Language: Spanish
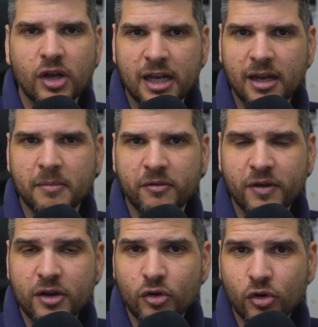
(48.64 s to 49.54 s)
en el
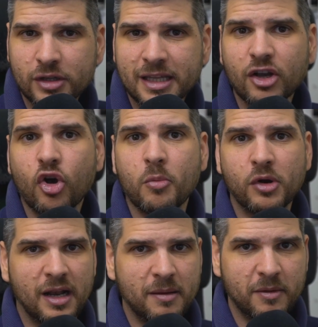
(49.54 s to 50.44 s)
hemisferio norte como
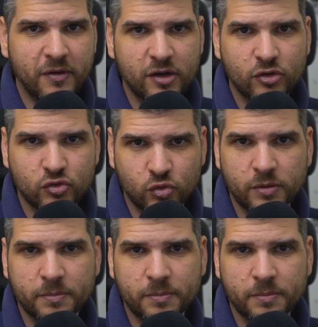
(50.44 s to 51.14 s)
en el hemisferio sur.